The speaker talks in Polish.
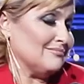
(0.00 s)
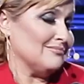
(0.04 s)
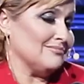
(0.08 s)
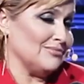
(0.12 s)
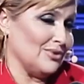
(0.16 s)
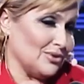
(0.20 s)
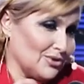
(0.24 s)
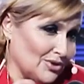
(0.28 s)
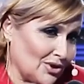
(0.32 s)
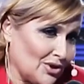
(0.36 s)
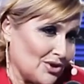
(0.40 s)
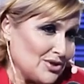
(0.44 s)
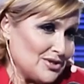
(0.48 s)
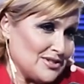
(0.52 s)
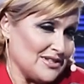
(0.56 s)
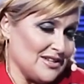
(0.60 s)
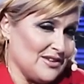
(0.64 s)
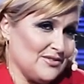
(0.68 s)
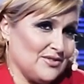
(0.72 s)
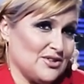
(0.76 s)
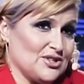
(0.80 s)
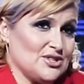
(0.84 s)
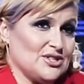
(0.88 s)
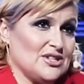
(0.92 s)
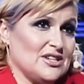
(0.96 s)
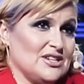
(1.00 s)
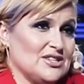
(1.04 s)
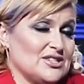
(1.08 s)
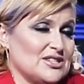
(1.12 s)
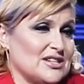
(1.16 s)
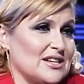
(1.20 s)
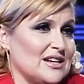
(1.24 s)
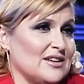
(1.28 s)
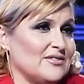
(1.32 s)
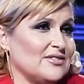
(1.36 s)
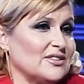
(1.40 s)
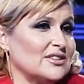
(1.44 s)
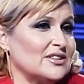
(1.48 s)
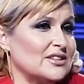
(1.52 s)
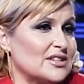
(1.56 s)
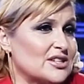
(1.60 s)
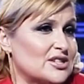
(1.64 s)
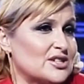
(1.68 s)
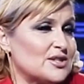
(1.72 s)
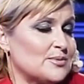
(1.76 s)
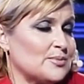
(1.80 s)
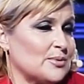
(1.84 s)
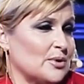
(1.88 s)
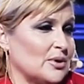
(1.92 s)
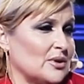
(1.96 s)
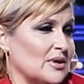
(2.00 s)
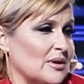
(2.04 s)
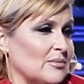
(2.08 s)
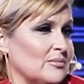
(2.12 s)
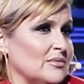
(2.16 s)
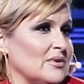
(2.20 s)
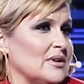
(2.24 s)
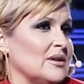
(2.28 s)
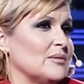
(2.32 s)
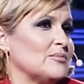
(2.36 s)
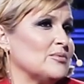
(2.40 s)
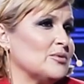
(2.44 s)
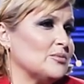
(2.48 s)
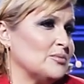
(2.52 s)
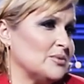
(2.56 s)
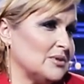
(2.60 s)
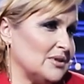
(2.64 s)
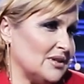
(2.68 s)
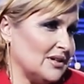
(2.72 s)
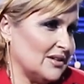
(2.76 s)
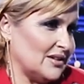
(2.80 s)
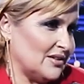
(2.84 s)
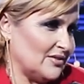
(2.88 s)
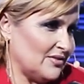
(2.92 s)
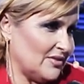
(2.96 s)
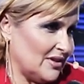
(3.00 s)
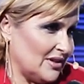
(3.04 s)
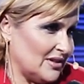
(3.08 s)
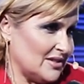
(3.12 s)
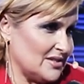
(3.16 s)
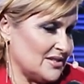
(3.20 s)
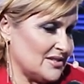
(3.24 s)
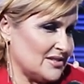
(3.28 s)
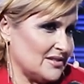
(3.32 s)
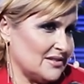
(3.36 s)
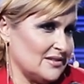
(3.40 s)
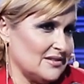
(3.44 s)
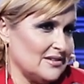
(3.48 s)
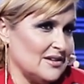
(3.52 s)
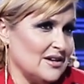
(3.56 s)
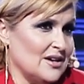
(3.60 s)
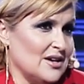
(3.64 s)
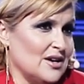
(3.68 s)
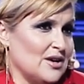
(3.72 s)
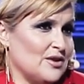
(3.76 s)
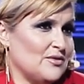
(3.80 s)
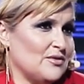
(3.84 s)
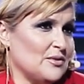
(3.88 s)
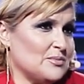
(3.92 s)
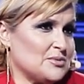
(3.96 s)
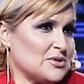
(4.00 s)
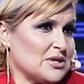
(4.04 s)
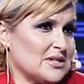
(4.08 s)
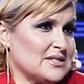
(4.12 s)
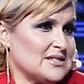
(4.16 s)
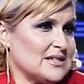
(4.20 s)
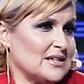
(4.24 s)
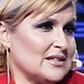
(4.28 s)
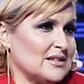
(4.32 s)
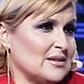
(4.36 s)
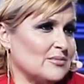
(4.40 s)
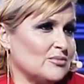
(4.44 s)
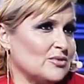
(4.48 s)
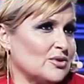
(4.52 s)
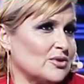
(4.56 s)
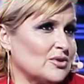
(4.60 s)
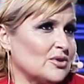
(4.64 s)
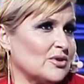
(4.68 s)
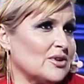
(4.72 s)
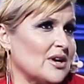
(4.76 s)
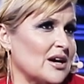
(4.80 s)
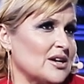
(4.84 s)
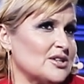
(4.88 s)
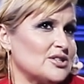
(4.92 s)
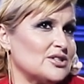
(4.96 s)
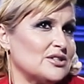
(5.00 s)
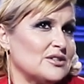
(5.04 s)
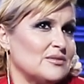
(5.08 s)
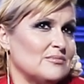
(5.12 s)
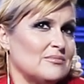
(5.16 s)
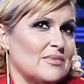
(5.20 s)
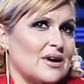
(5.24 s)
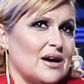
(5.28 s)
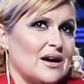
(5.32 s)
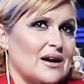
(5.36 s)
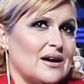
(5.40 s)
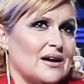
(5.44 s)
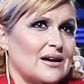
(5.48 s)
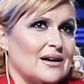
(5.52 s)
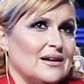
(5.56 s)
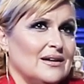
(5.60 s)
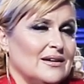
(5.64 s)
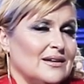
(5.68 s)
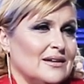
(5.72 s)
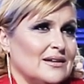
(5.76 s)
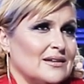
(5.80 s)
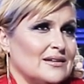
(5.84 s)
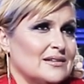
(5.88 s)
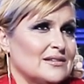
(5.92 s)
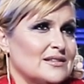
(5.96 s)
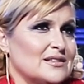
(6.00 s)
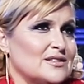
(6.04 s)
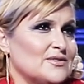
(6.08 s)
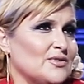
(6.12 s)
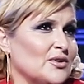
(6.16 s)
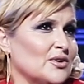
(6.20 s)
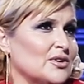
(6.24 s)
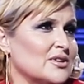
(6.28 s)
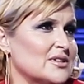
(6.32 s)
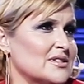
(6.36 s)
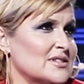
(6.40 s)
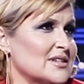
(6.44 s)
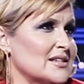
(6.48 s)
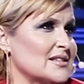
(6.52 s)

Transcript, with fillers: bo to jest najważniejsze, nawet jeśli program nie byłby nagrywany z wyprzedzeniem, no to każdy ma e, swoje